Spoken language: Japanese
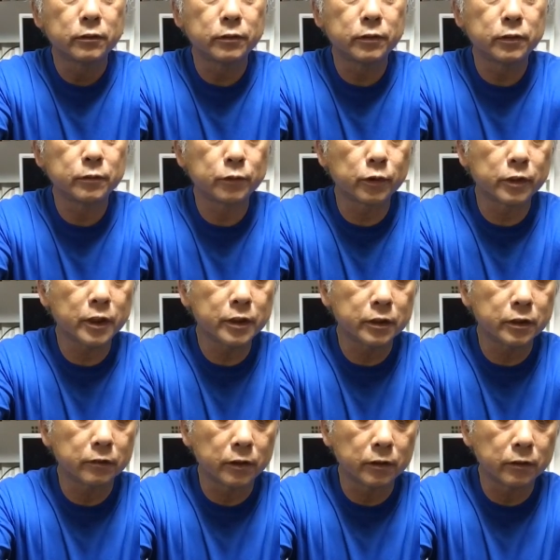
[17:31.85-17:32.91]
フィルムこれ何て
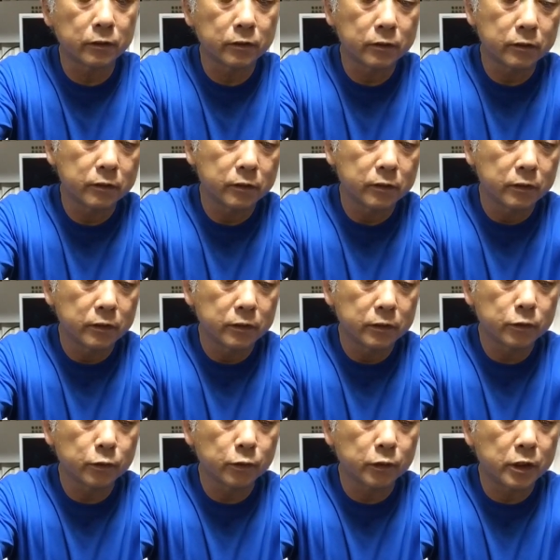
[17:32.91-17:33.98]
言うんだろう
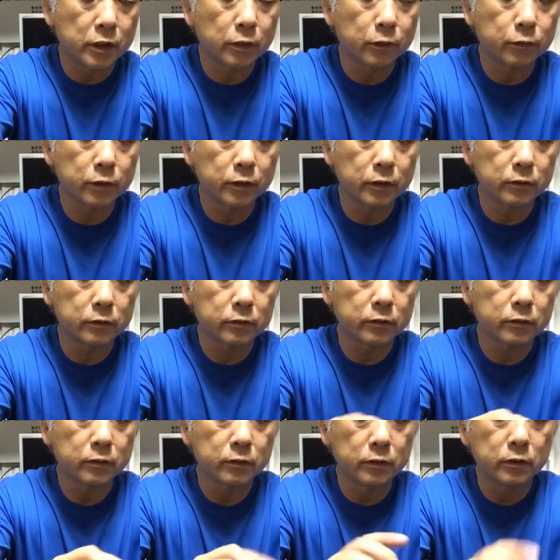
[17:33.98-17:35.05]
ちょっと聞いたことがある
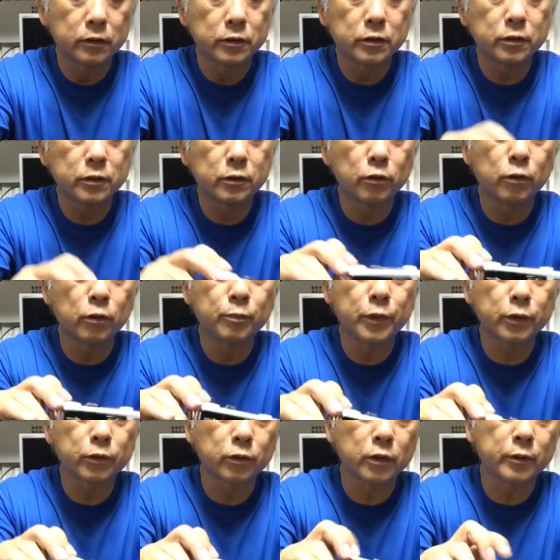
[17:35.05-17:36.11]

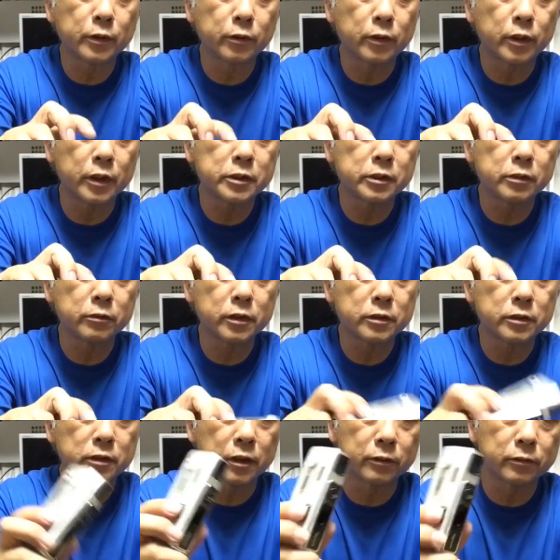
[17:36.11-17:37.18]
コンパクトカメラの走りのや
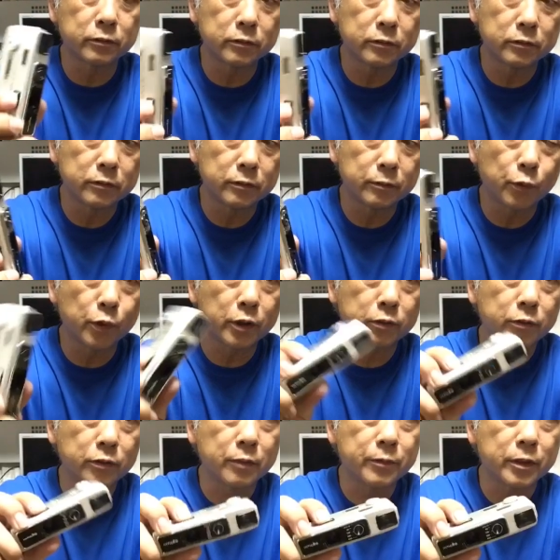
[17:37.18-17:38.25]
つあの
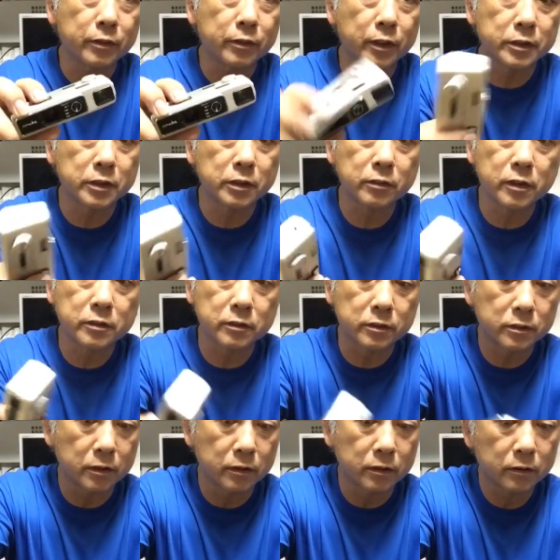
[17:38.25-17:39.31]
ポケットカメラの走りのやつで
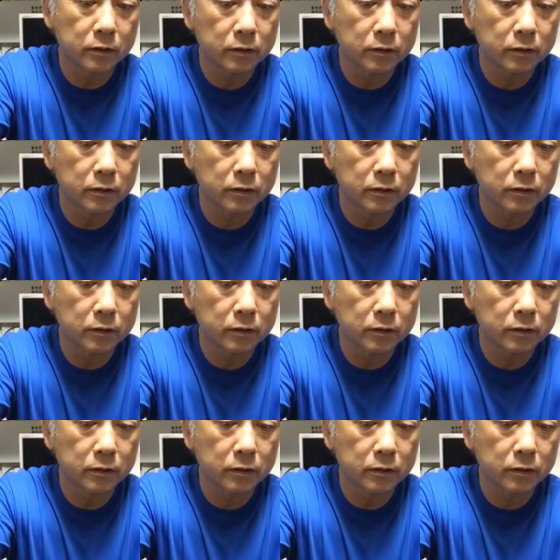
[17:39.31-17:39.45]
すね